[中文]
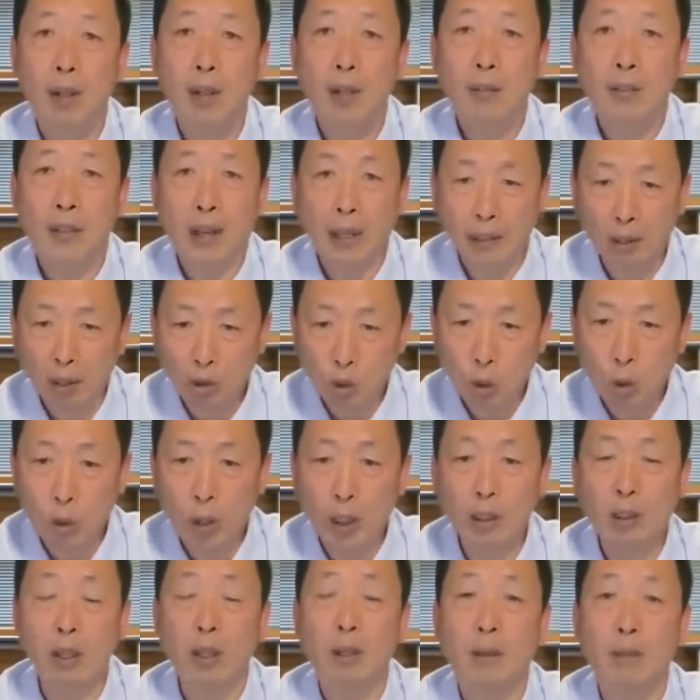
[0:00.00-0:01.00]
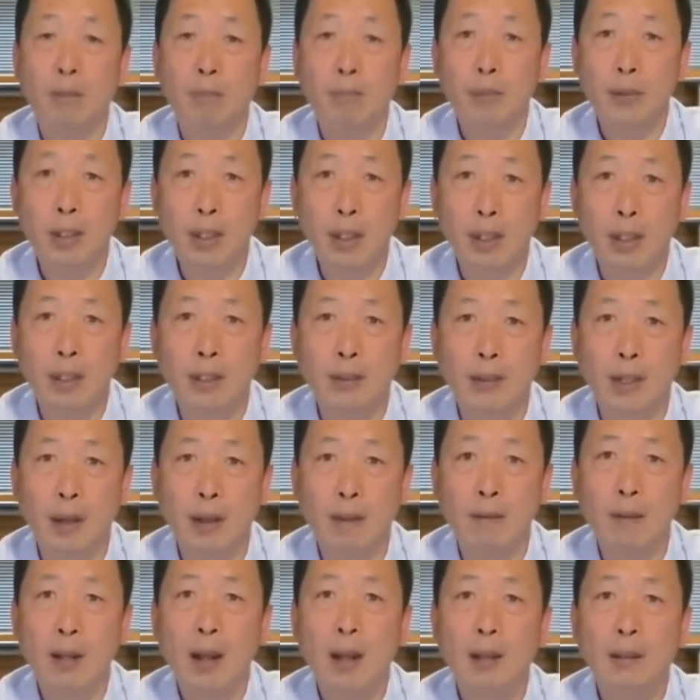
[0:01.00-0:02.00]
才能决定一个
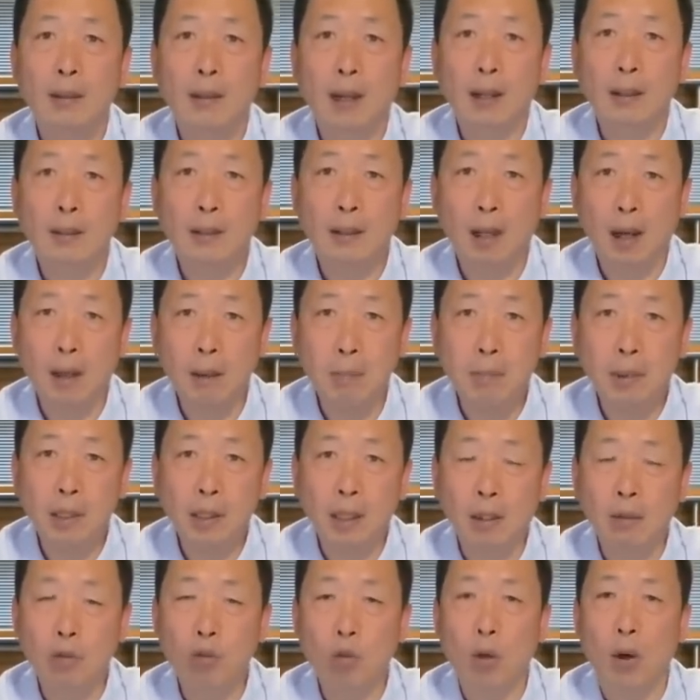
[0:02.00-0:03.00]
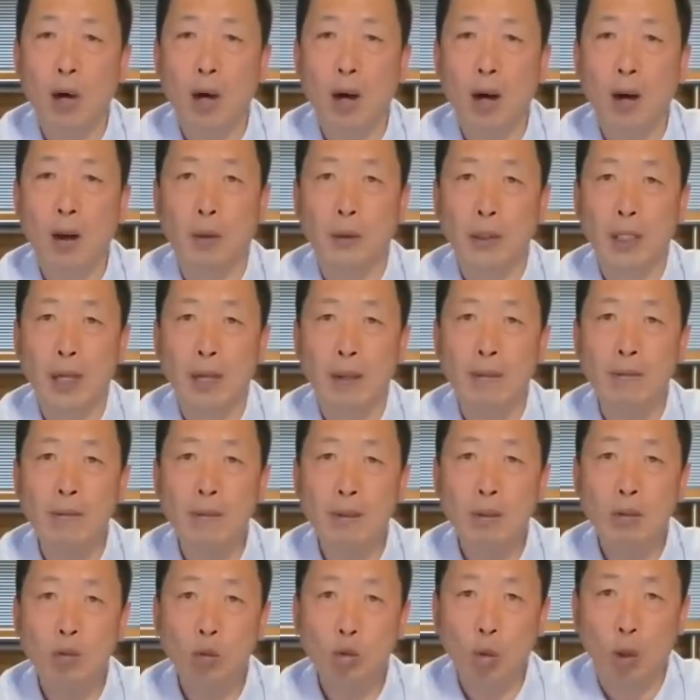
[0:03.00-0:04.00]
人他能不能做好
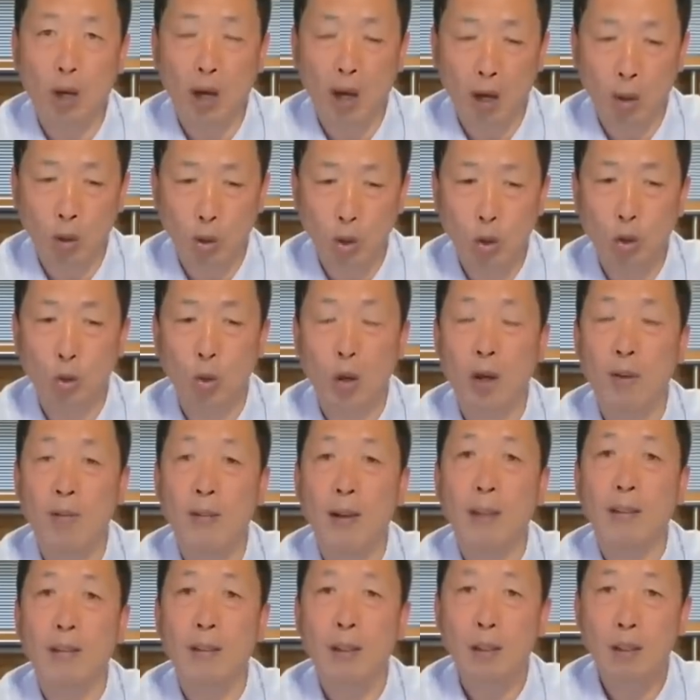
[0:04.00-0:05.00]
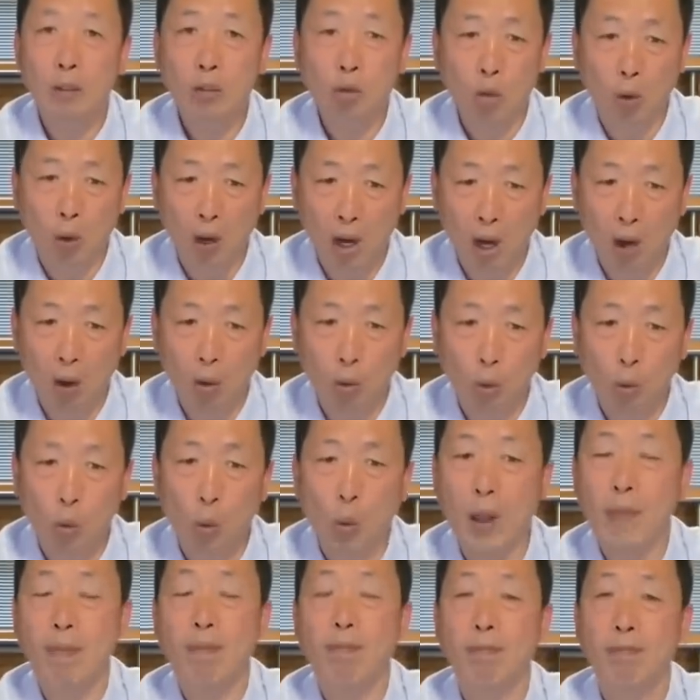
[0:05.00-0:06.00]
人、做好学问、做好
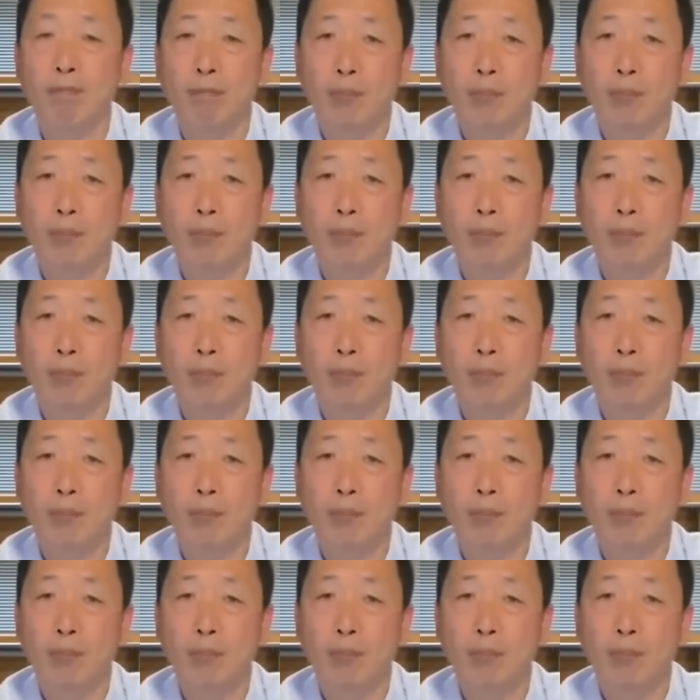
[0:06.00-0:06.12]
官。